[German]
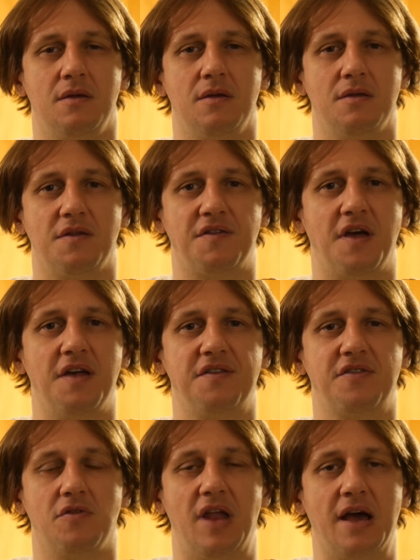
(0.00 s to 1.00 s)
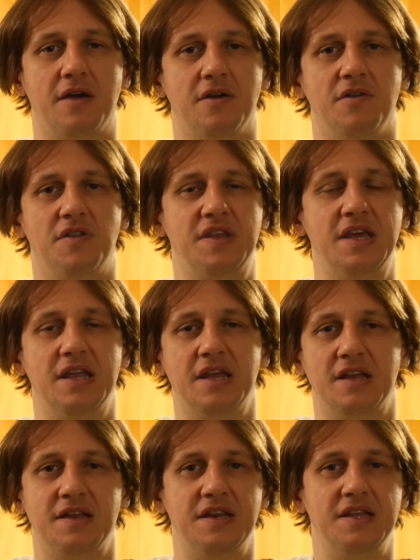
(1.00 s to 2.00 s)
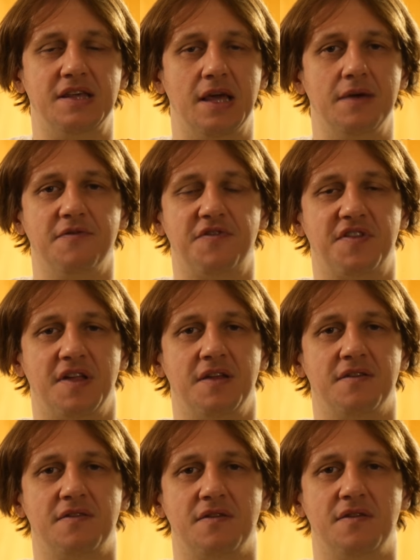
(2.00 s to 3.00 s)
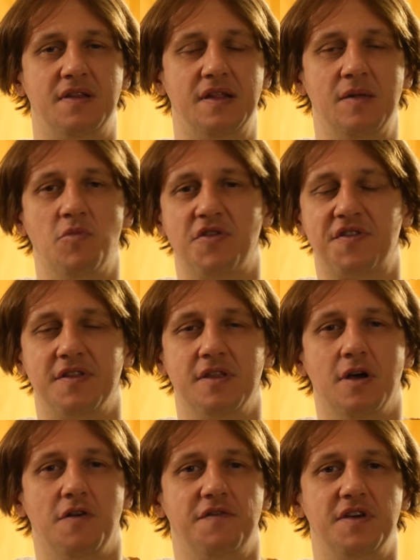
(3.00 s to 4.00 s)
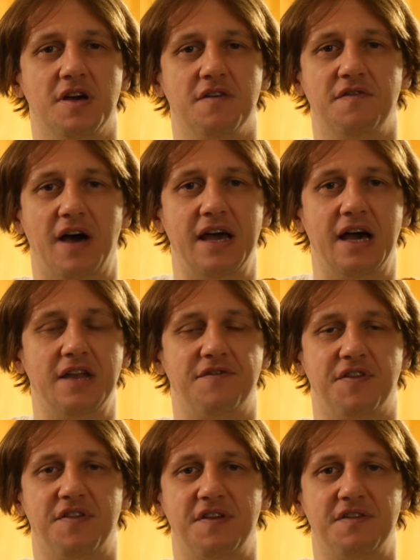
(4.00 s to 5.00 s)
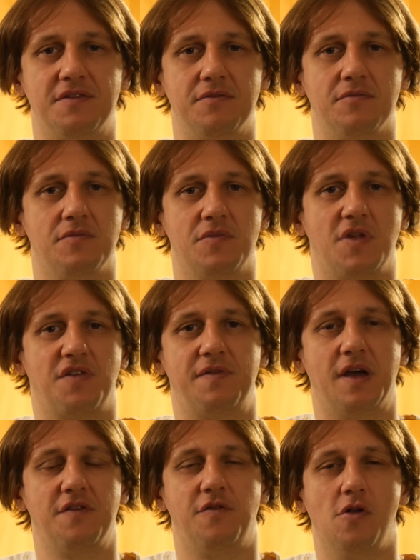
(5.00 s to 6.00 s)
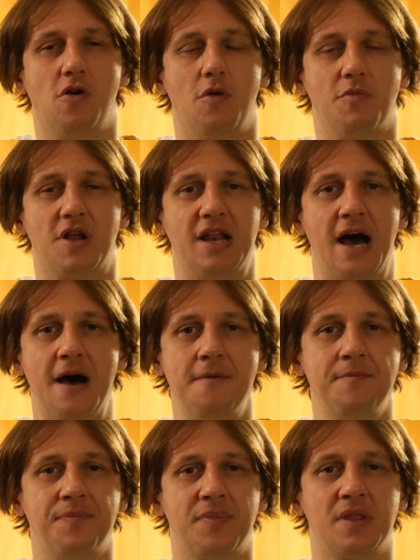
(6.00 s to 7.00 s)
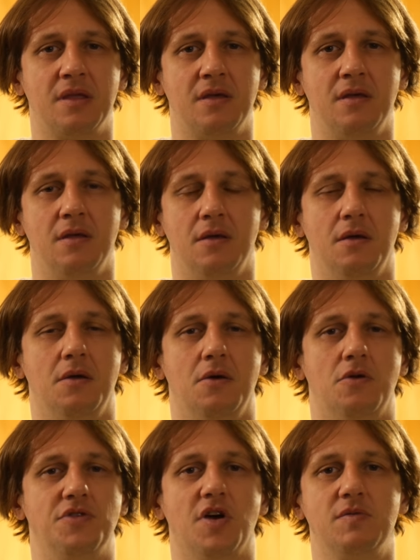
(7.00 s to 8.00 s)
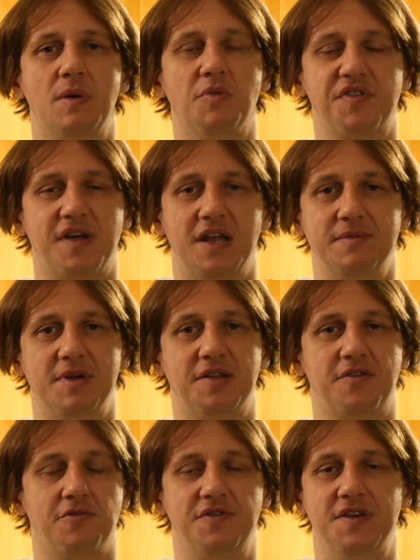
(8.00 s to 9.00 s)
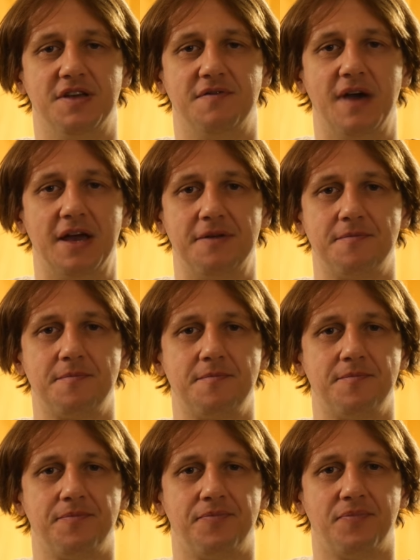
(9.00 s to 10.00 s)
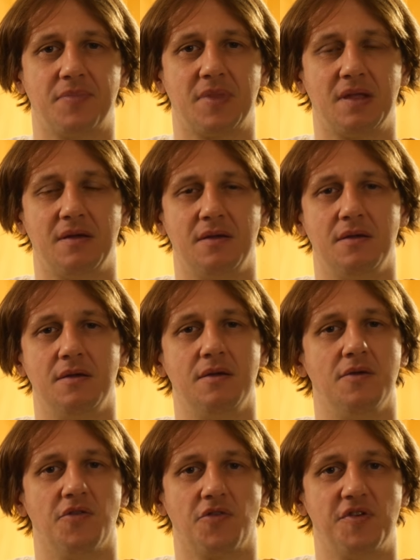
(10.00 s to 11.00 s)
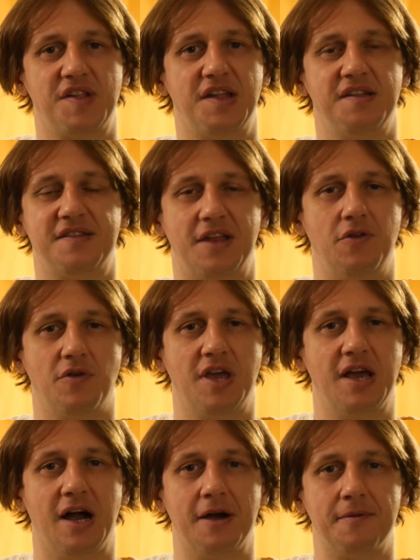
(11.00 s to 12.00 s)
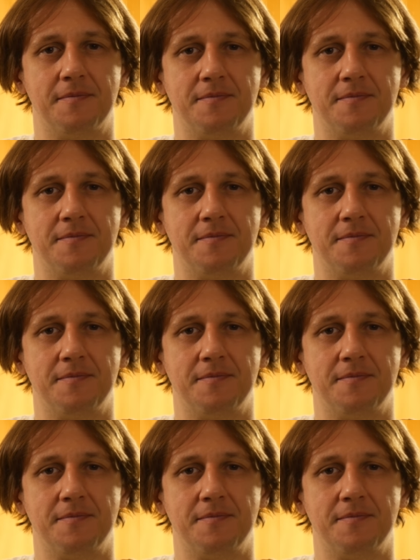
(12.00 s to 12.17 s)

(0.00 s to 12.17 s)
Das heißt, solange diejenigen, die nicht geimpft sind, die müssen auf ihre Freiheit verzichten. Das wäre vollkommen klar und darüber muss gar nicht mehr diskutiert werden. So ist er in die Sendung gegangen.